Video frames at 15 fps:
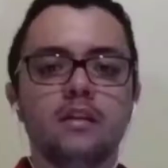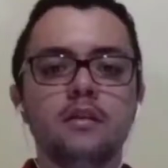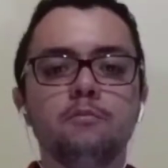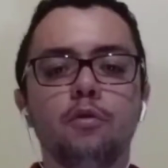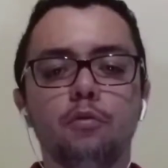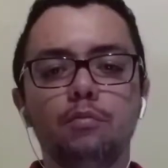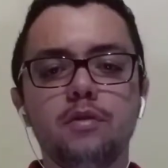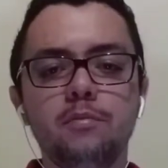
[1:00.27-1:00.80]

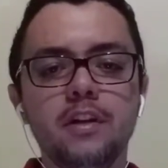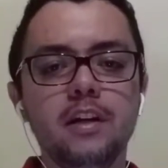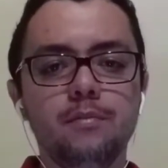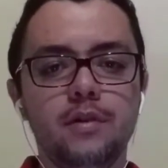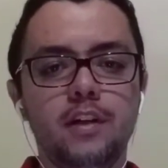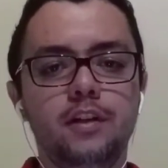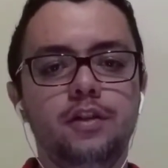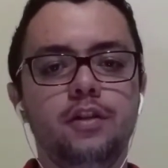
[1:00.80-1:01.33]
Bom,
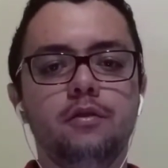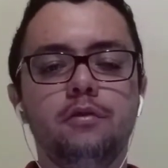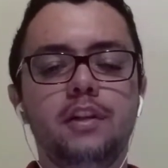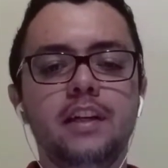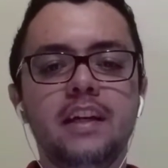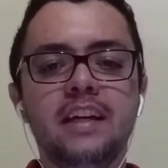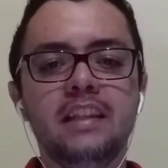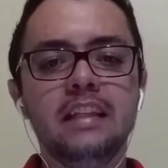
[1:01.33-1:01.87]
primeiramente eu
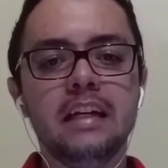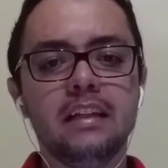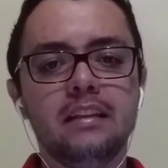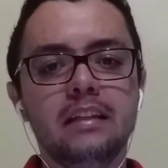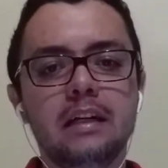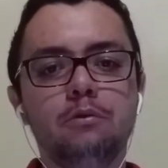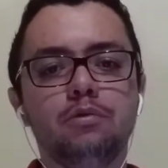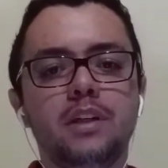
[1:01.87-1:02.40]
queria
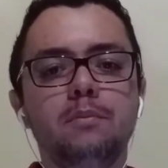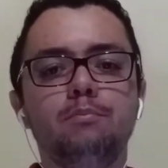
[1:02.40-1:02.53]
retratar o que